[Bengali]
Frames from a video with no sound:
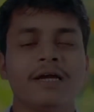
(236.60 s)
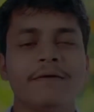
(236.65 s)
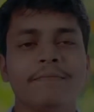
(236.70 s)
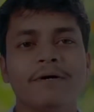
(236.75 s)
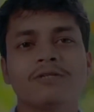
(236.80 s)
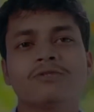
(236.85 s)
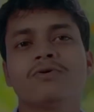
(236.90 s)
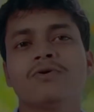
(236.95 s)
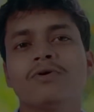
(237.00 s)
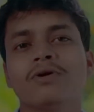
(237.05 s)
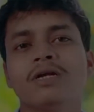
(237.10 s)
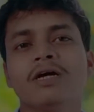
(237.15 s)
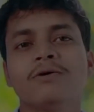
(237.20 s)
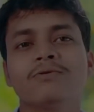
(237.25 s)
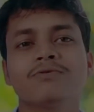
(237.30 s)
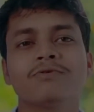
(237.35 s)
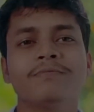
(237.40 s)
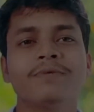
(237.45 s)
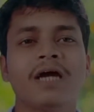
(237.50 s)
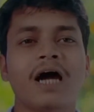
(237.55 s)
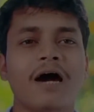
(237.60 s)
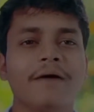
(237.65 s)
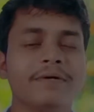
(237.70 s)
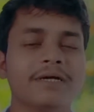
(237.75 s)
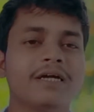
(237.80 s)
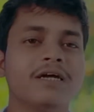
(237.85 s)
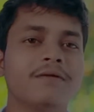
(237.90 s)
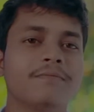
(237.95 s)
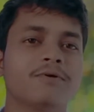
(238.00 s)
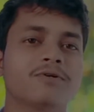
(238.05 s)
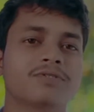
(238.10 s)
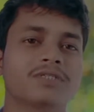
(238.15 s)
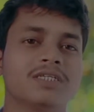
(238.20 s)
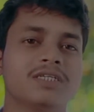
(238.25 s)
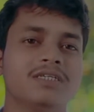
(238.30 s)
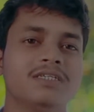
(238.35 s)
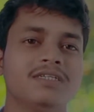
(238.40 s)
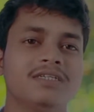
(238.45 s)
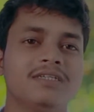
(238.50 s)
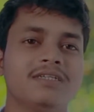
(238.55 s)
ধরে নাও তুমি আবেগের বসে
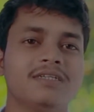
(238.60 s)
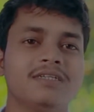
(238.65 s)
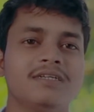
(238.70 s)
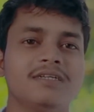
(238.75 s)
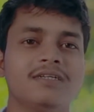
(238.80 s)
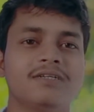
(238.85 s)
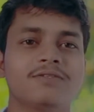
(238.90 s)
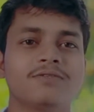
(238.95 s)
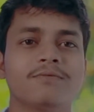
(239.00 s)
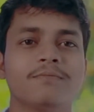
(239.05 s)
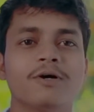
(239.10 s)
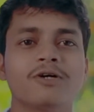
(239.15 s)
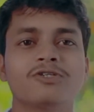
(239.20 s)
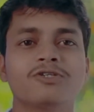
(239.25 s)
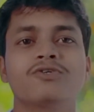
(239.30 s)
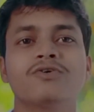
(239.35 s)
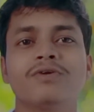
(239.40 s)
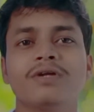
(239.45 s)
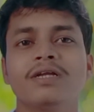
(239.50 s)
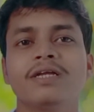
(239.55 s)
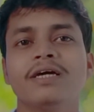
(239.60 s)
তোমার শরীরের